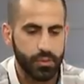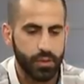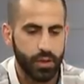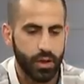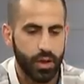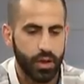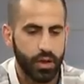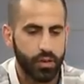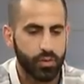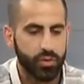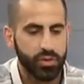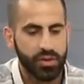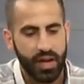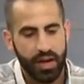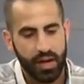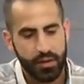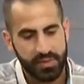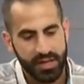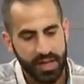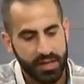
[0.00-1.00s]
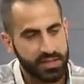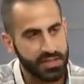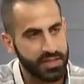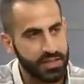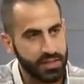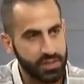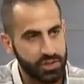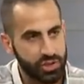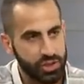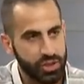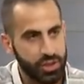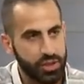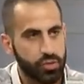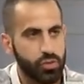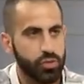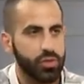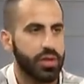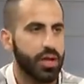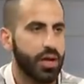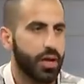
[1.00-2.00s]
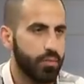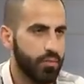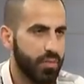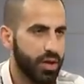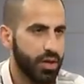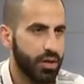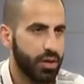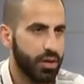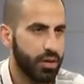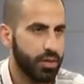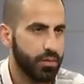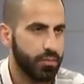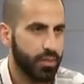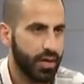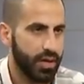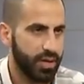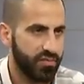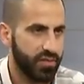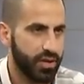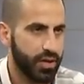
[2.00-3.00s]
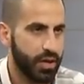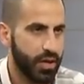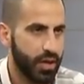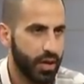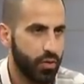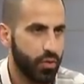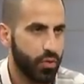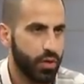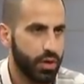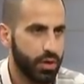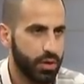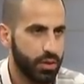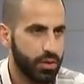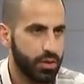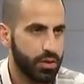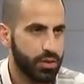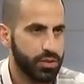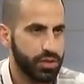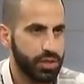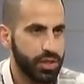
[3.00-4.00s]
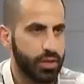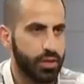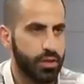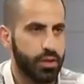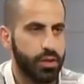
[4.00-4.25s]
آه، كنت العب تحت سن 20 كنت العب مع مع الفريق الاول الرجال